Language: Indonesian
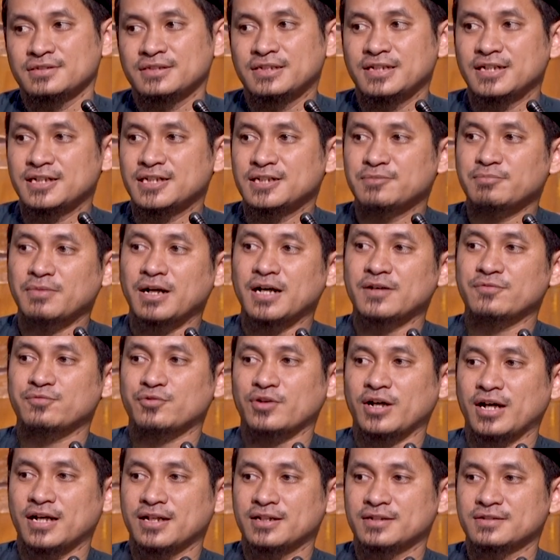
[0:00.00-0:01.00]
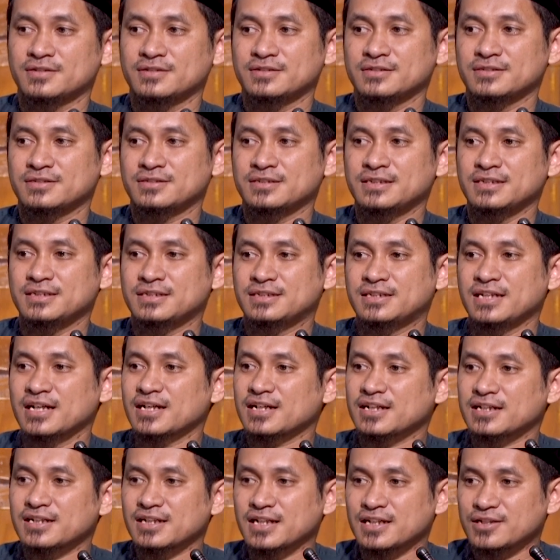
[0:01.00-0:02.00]
dia dimaafkan
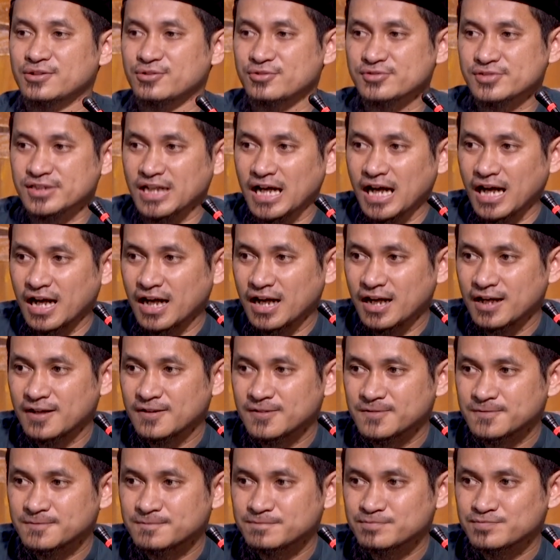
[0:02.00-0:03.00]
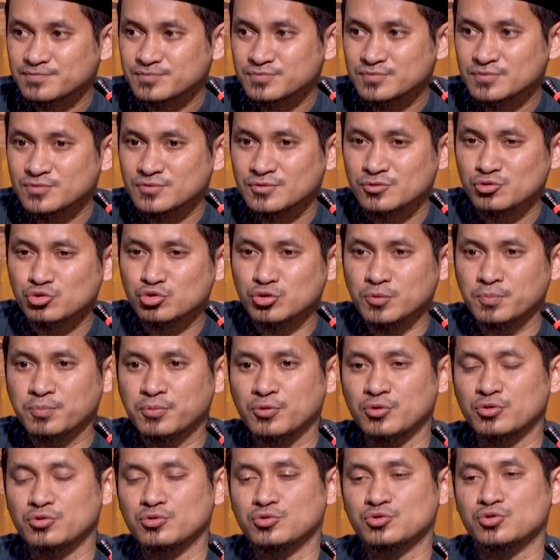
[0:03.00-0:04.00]
tidak kena dosa
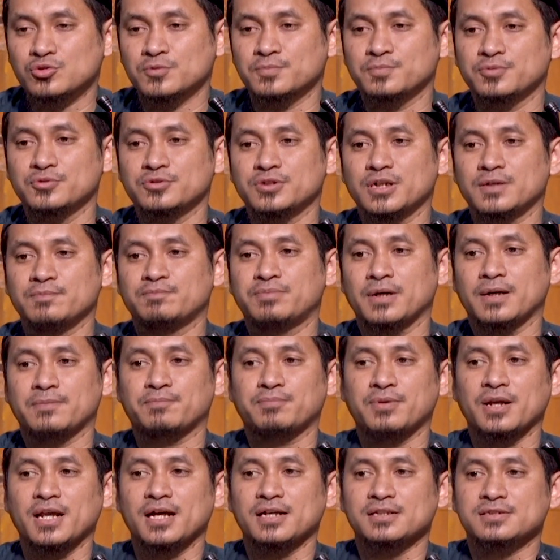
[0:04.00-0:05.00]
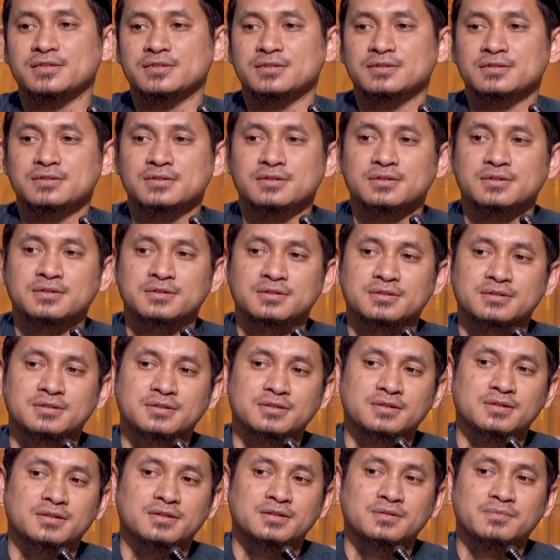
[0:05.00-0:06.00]
Subuh, subuhnya bablas
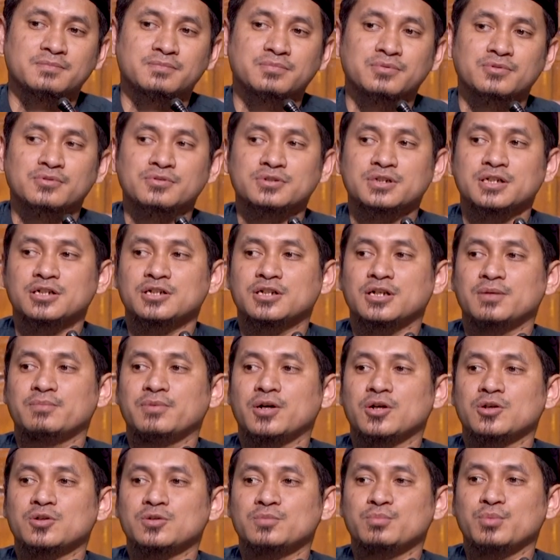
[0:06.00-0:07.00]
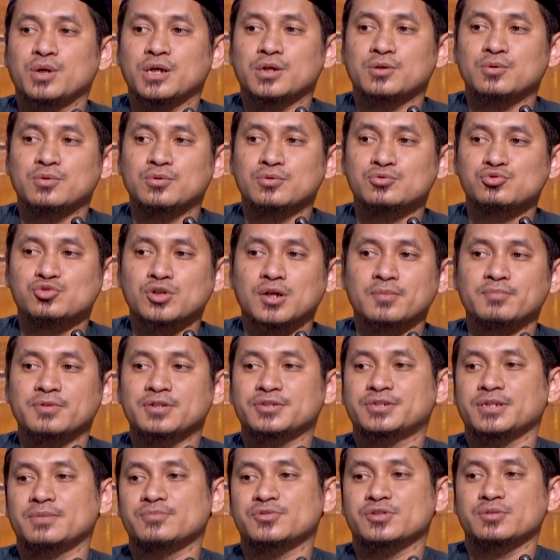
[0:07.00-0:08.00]
pokoknya nggak bangun-bangun
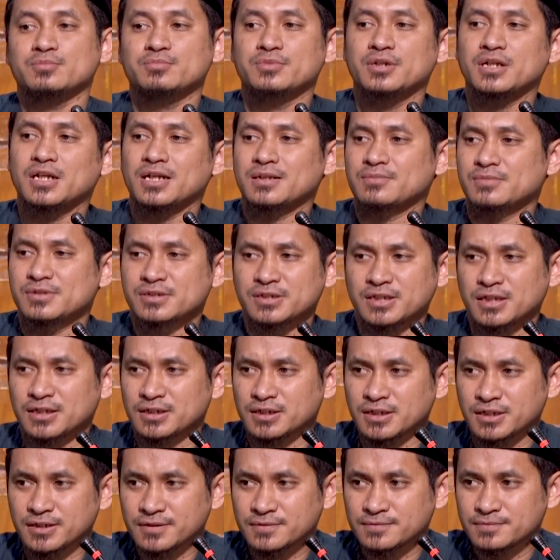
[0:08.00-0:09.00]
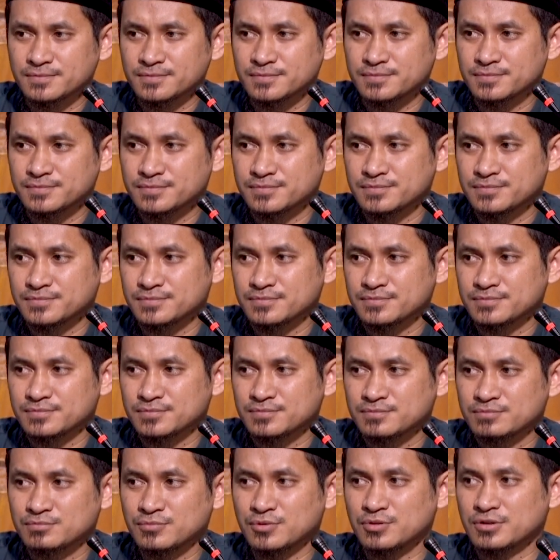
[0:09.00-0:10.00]
sampai jam 9 misalnya
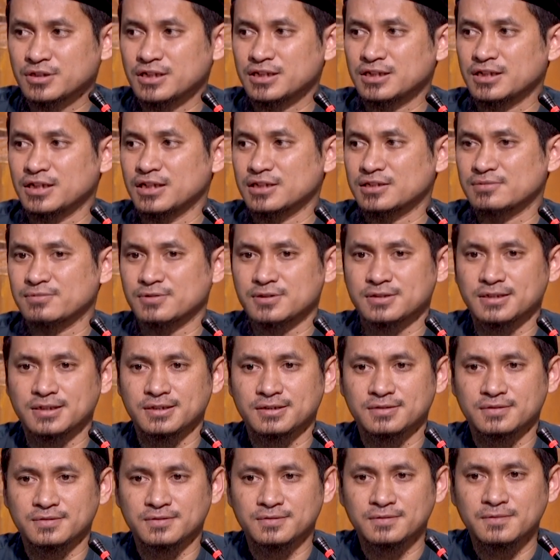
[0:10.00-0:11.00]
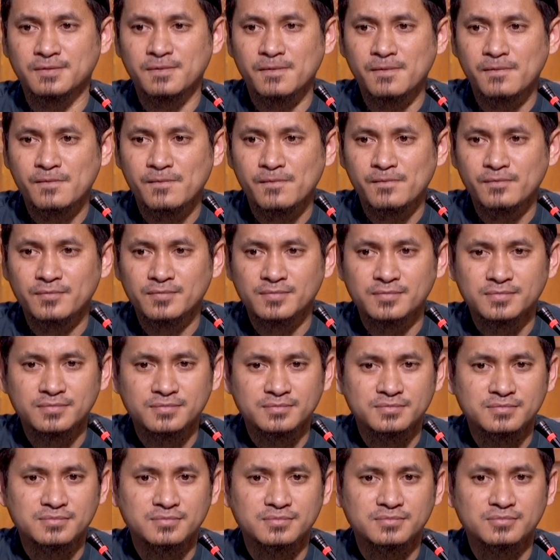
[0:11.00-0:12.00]
mungkin nggak seperti itu
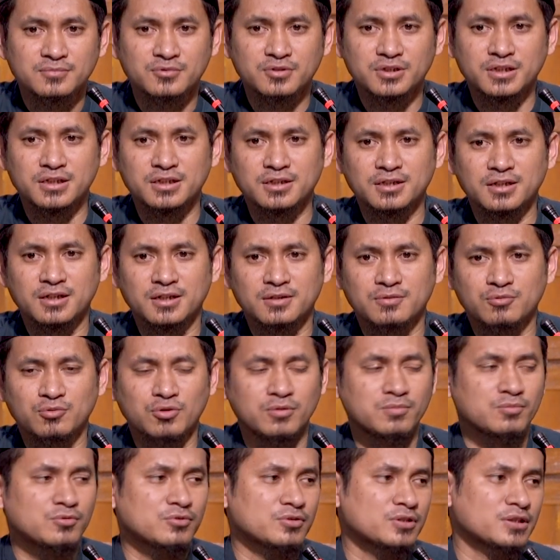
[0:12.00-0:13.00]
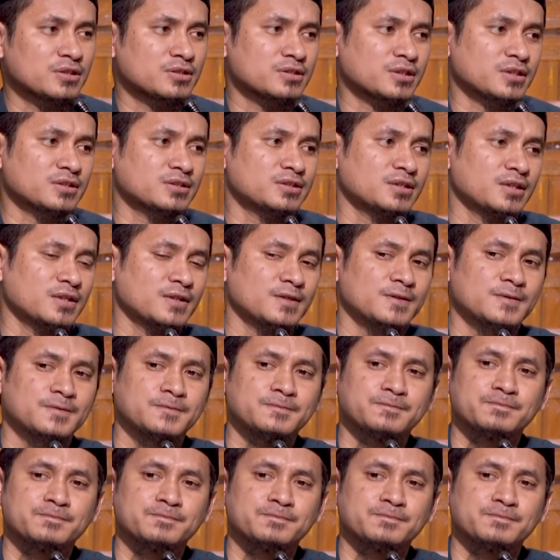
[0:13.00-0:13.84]
mungkin nggak wow mungkin saja